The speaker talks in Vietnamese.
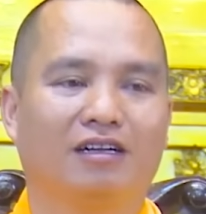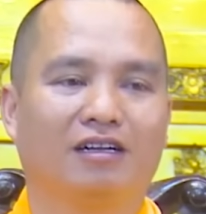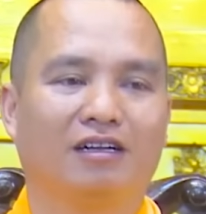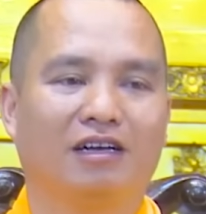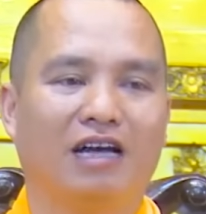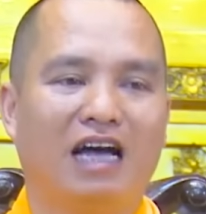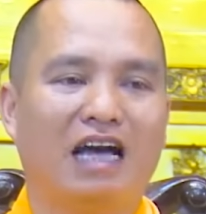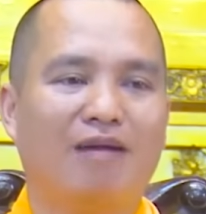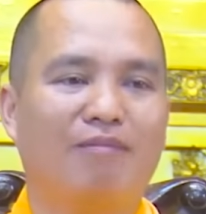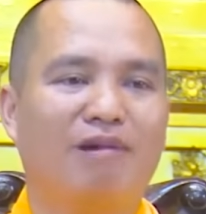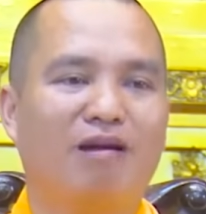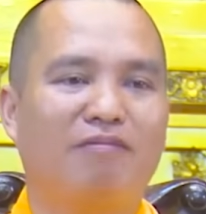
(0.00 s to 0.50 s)

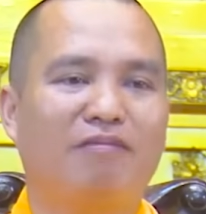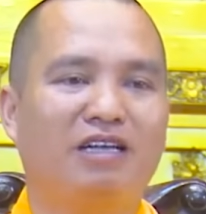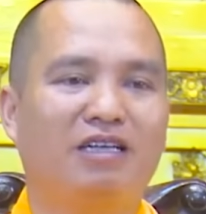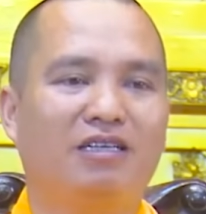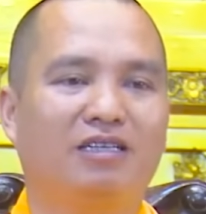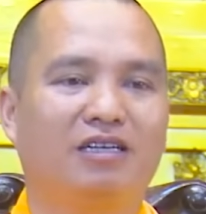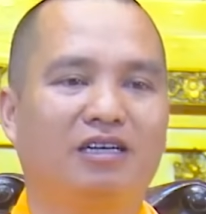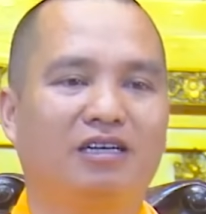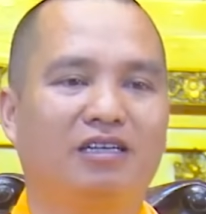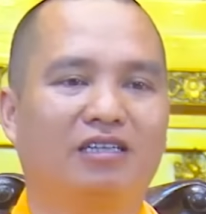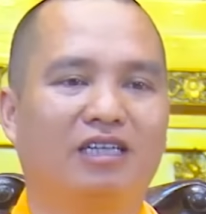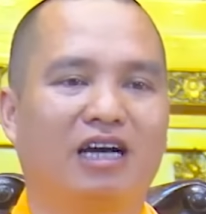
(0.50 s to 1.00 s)
hai ba phiên
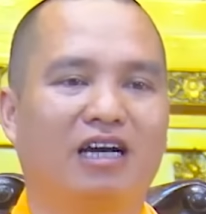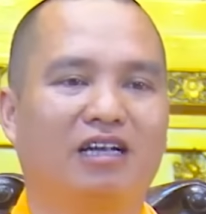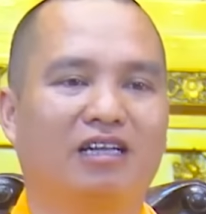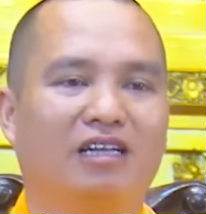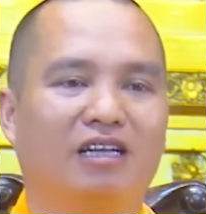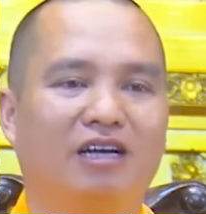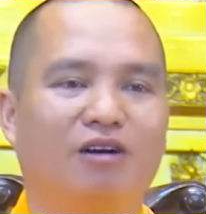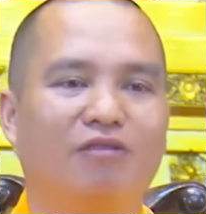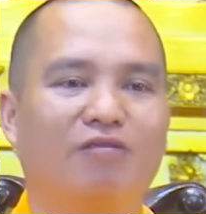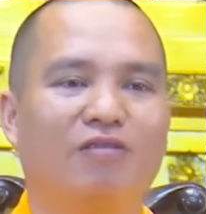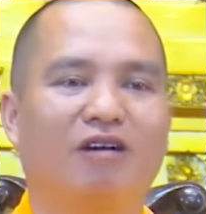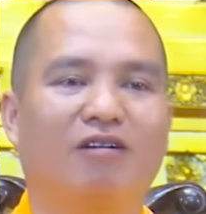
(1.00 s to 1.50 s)
chợ chẳng
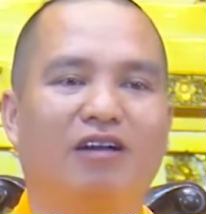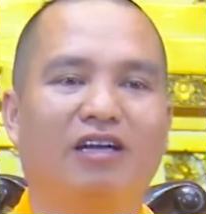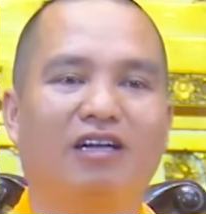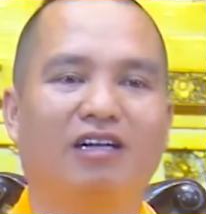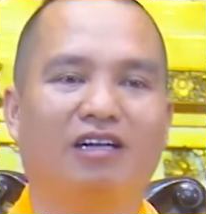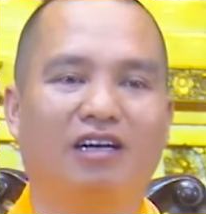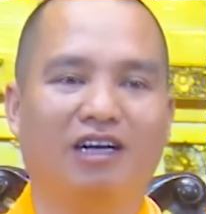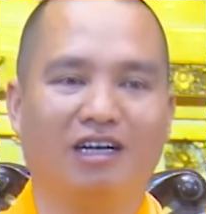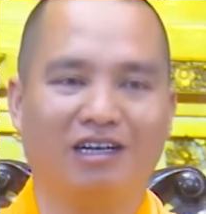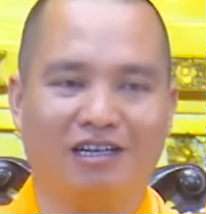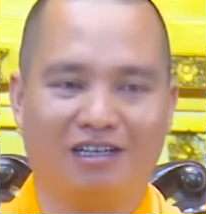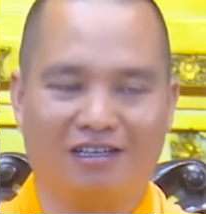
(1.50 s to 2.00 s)
thấy ông vào lấy
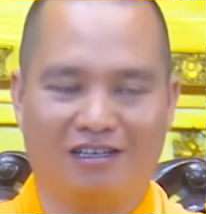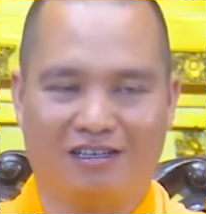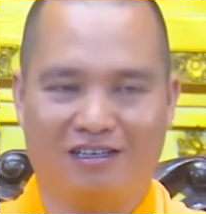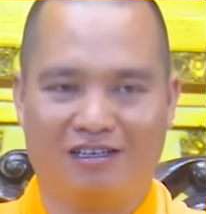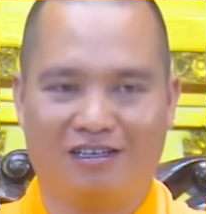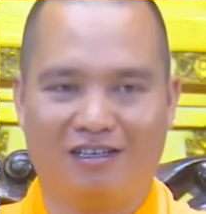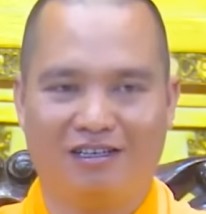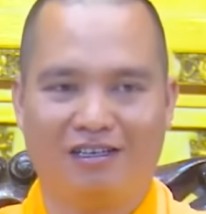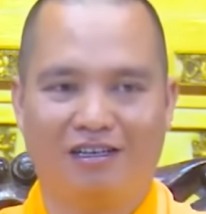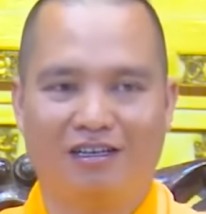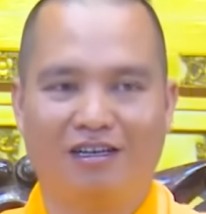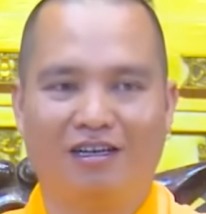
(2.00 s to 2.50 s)
nước.
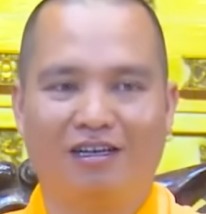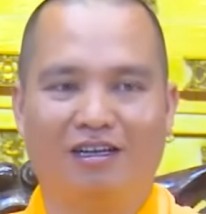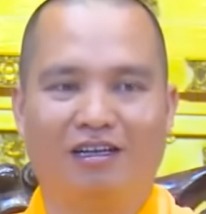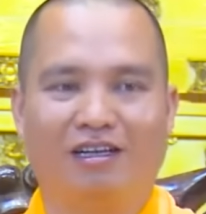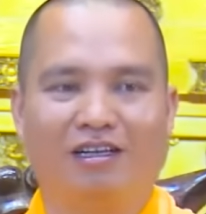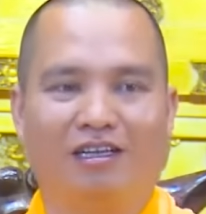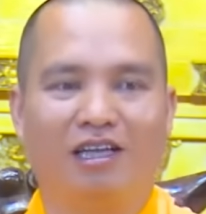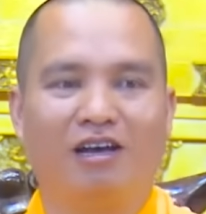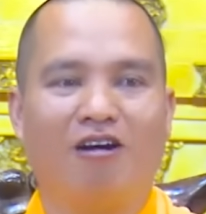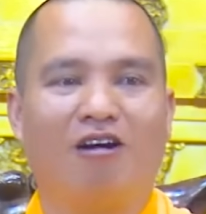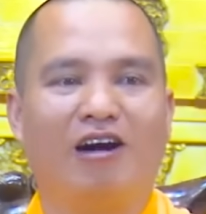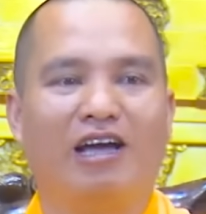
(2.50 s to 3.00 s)

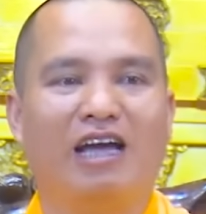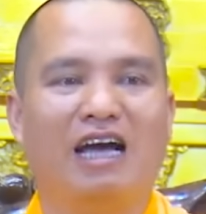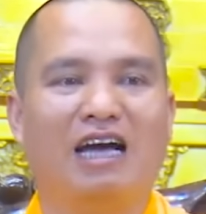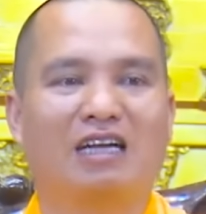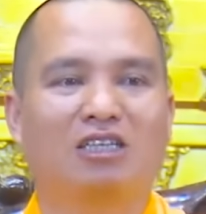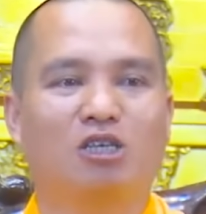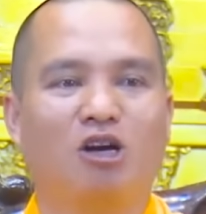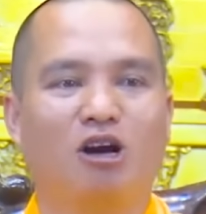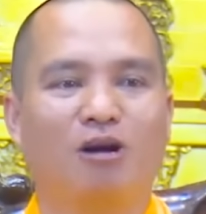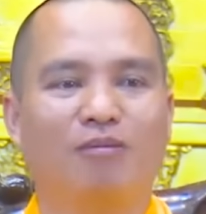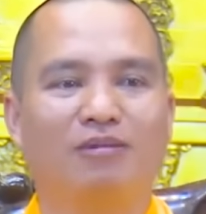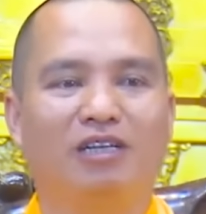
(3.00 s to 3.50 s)
Thế hỏi hàng
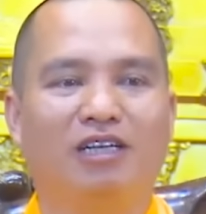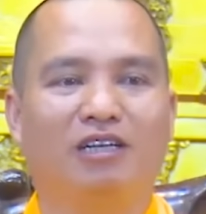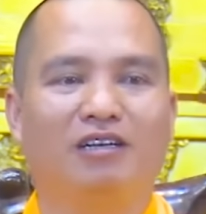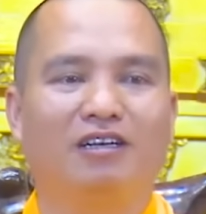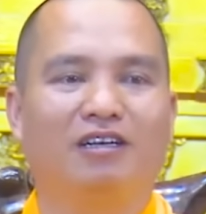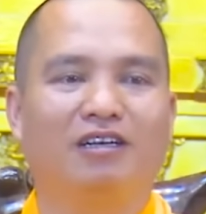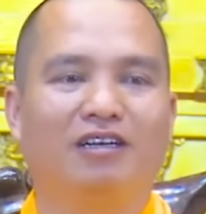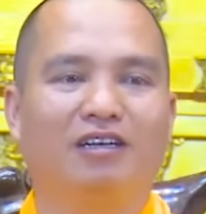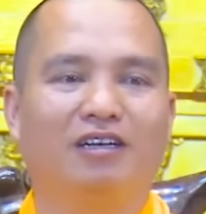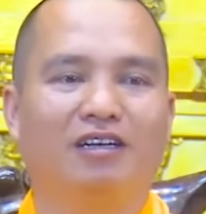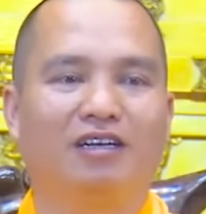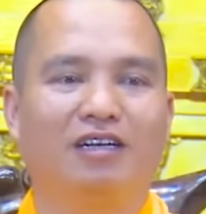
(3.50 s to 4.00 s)
xóm
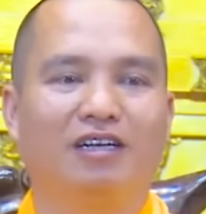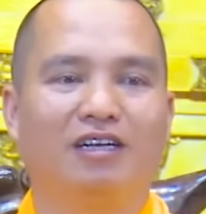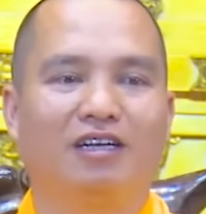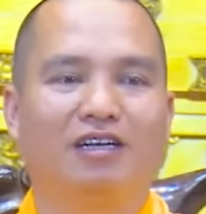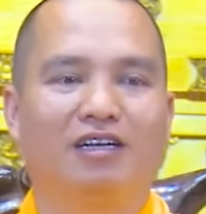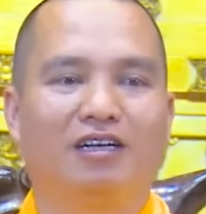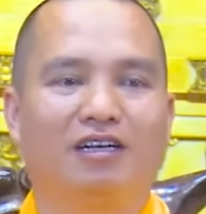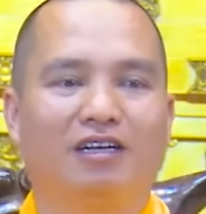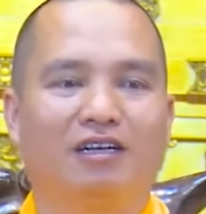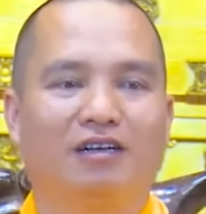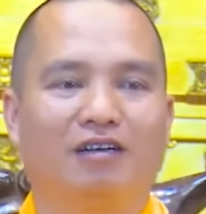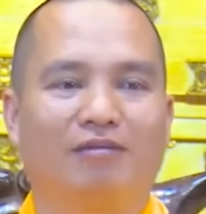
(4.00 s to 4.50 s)
thì
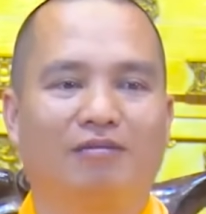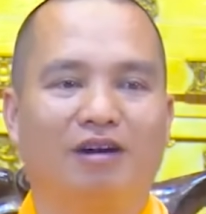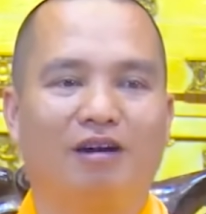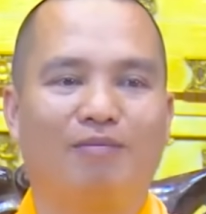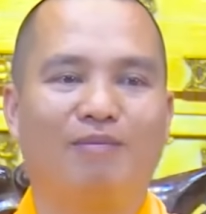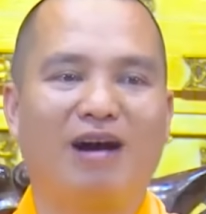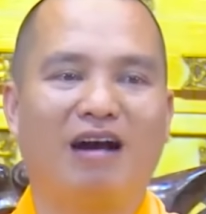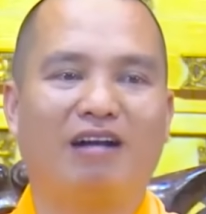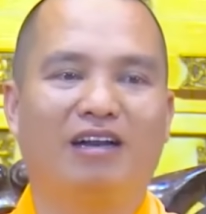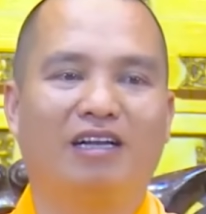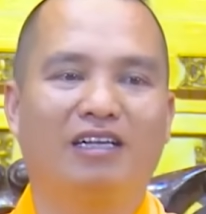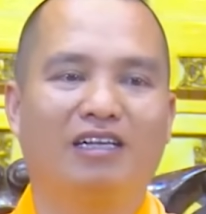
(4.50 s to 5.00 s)
uh,
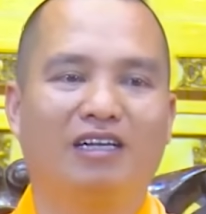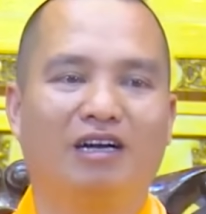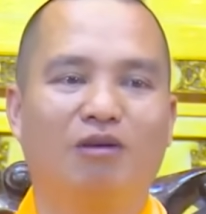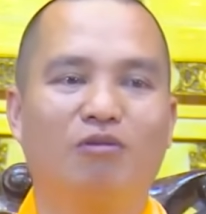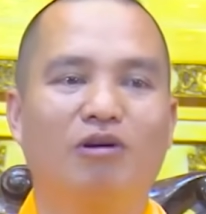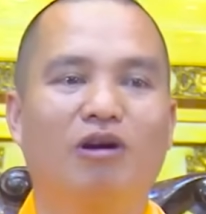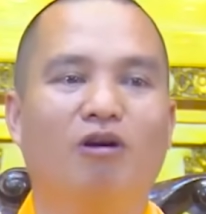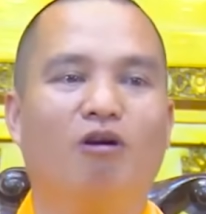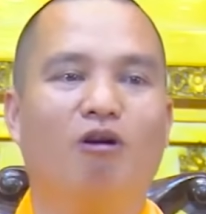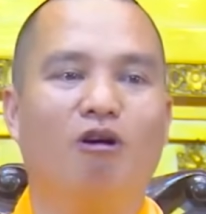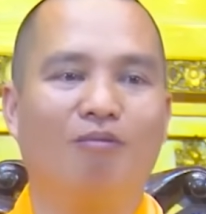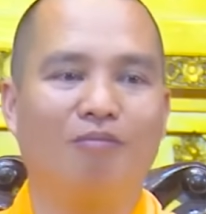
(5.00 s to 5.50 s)
bảo là gì ông
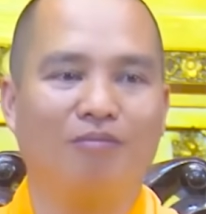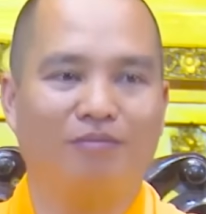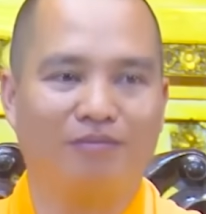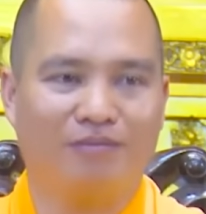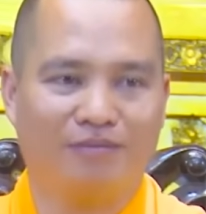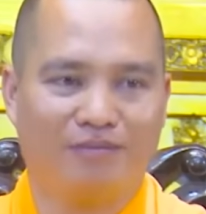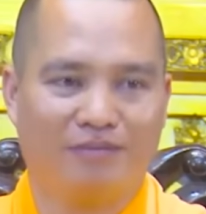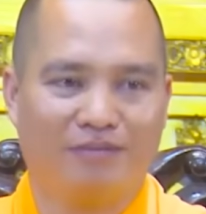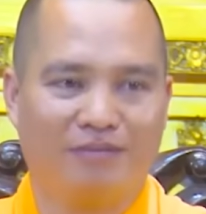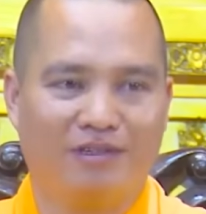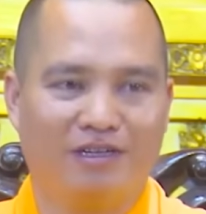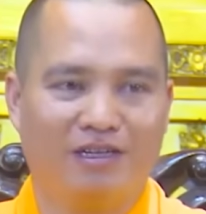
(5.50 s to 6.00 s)
ấy ốm,
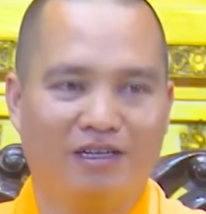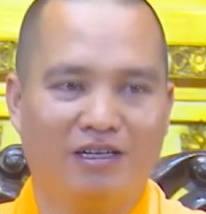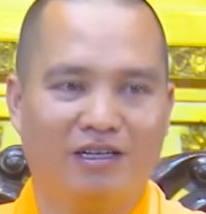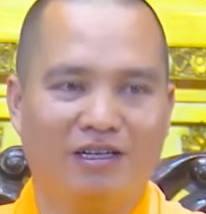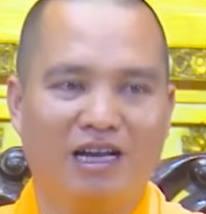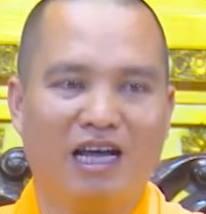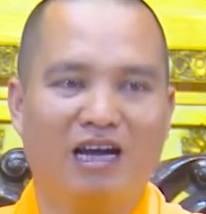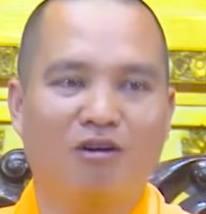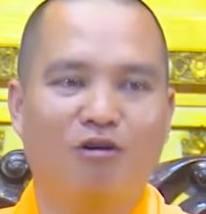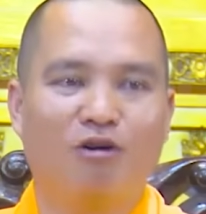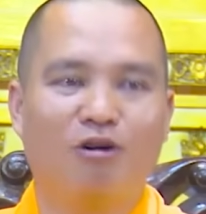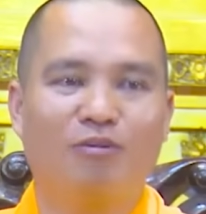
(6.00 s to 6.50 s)

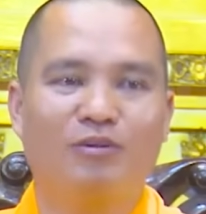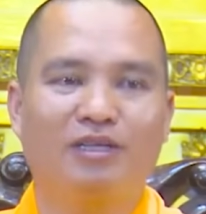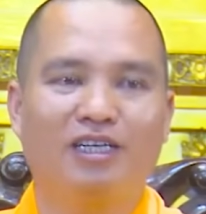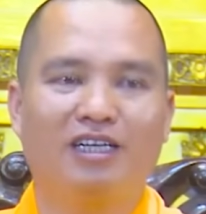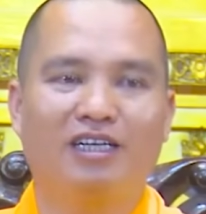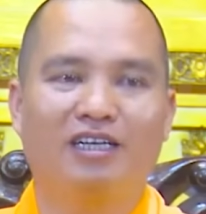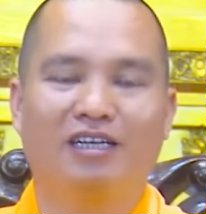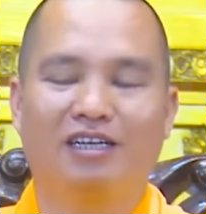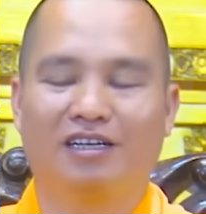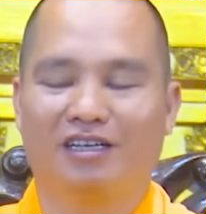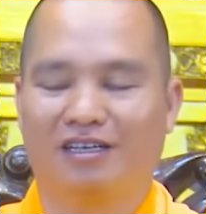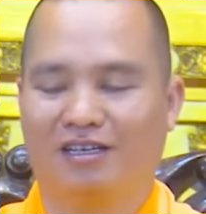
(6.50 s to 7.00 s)
đang ốm
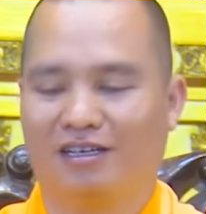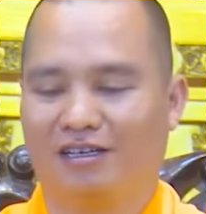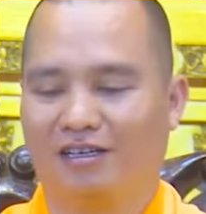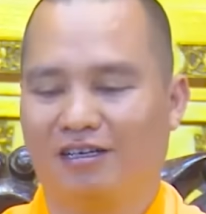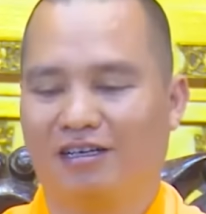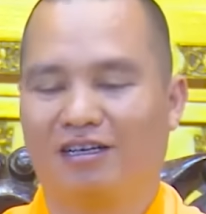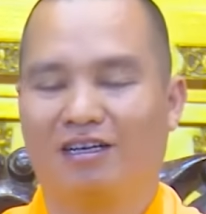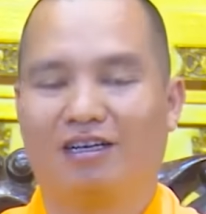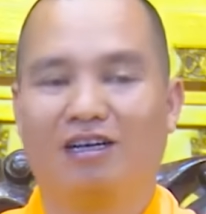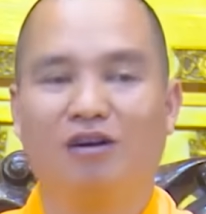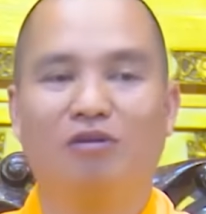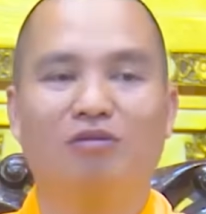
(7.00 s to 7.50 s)
gì
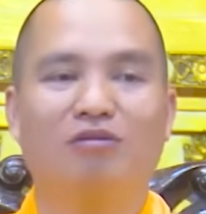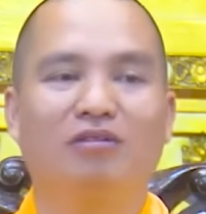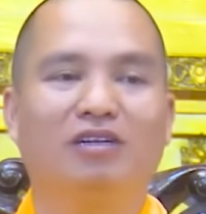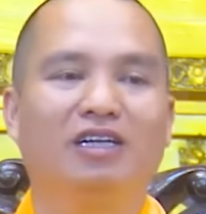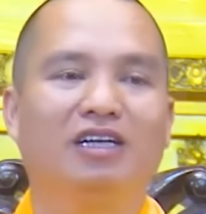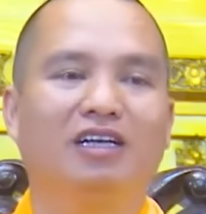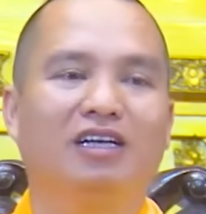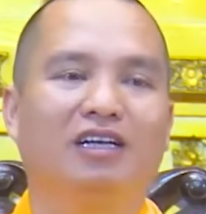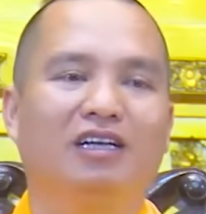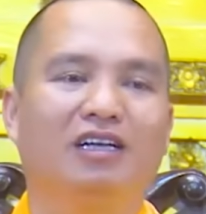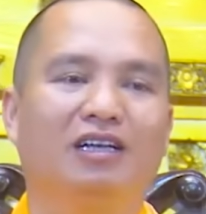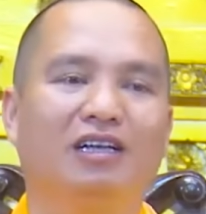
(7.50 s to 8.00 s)
không
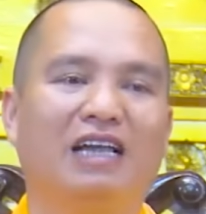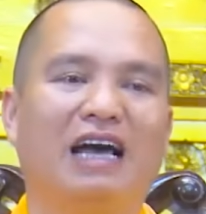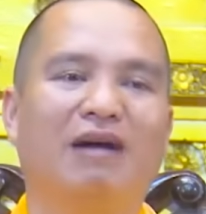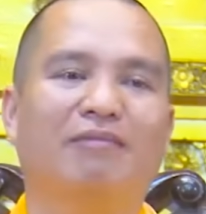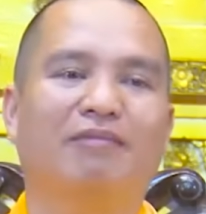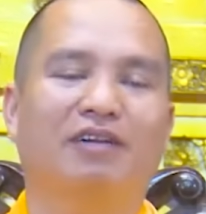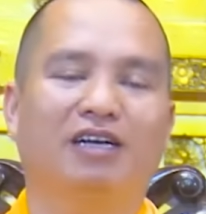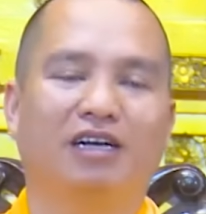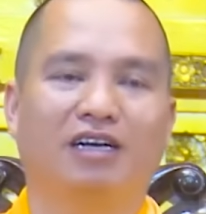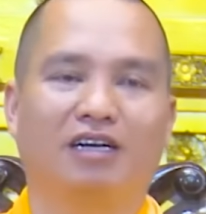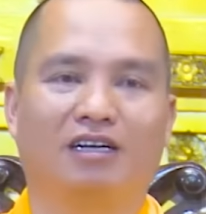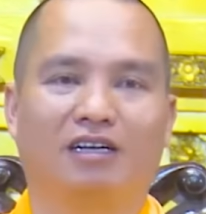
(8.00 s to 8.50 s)
đi
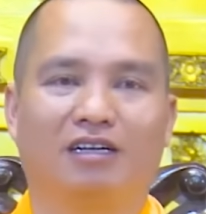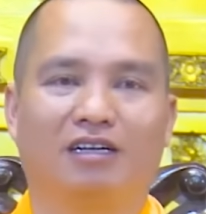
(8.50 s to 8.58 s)
làm được.